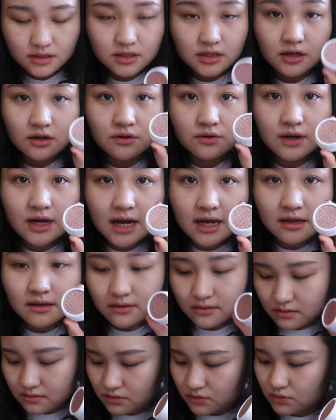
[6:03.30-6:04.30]
然后
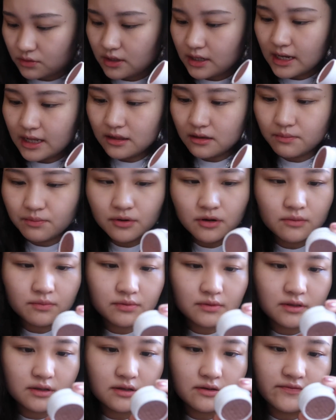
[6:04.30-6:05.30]
color 用的 color pop
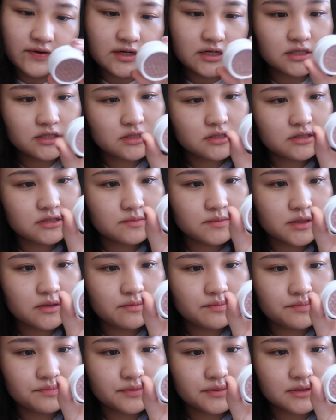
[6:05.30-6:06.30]
的，反正这个什
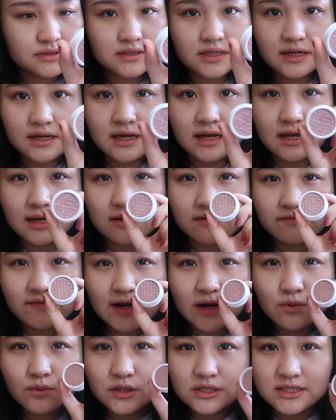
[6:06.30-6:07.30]
么 birthday cake，
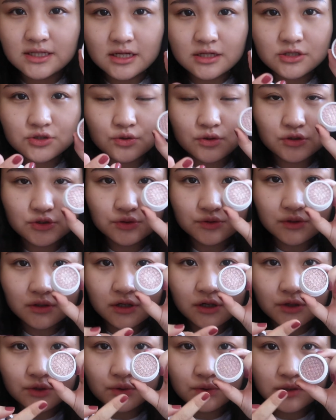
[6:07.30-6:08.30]
反正我现在手手
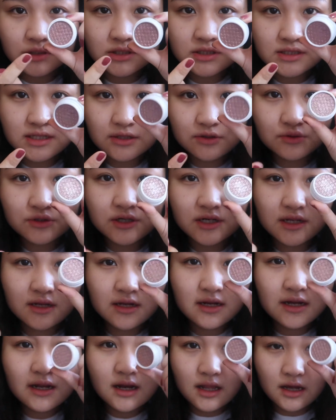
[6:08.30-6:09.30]
上有的这些都是
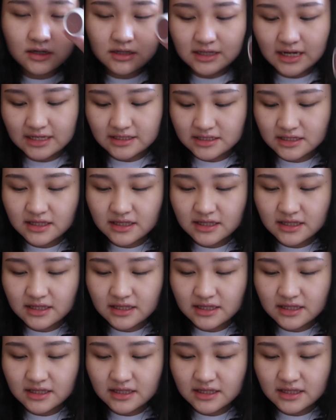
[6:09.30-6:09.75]
闪，产。